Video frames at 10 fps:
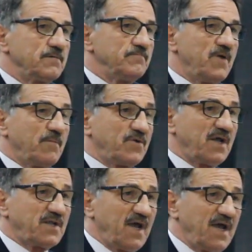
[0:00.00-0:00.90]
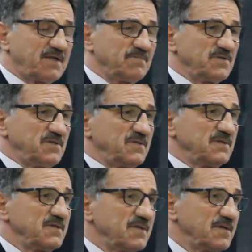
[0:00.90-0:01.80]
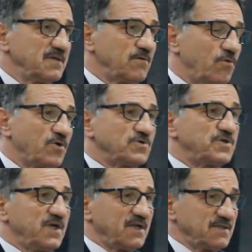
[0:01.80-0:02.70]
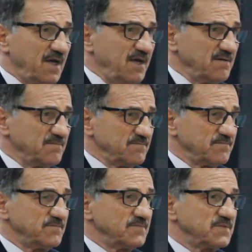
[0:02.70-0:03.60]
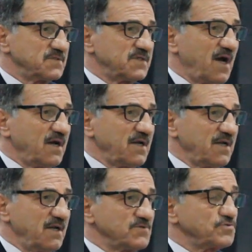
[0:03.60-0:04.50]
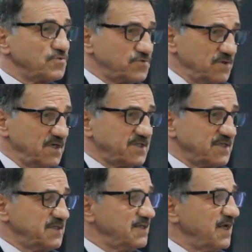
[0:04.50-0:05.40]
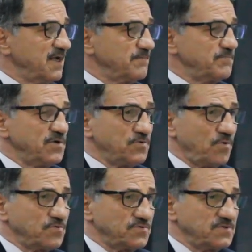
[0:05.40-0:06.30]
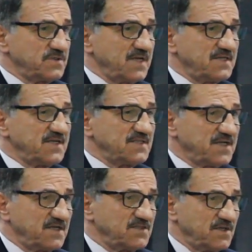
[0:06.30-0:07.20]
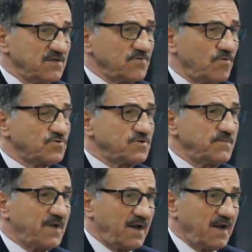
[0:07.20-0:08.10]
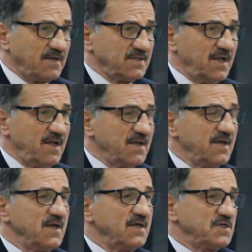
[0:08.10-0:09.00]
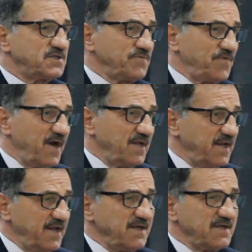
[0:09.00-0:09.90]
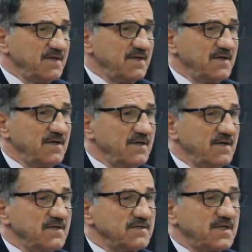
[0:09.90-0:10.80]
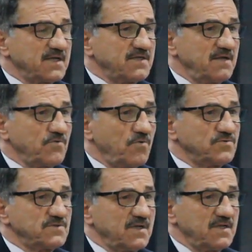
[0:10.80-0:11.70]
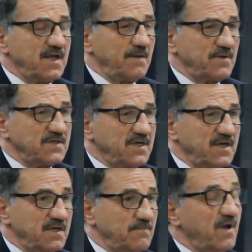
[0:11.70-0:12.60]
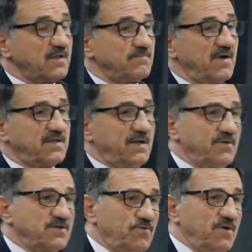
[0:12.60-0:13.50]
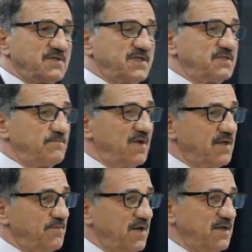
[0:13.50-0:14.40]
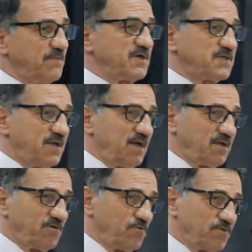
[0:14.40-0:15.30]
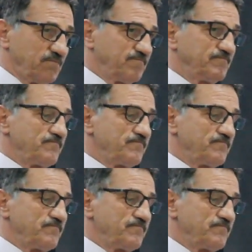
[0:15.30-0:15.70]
Memuriyet hayatımın 10. yılında Çankırı ilimiz Kurşunlu ilçesinde 1988 yılının 31 aralığında istifa ederek 89 yılında yapılacak 26 madde yapılacak olan seçimlerde belediye başkanlığına aday oldum.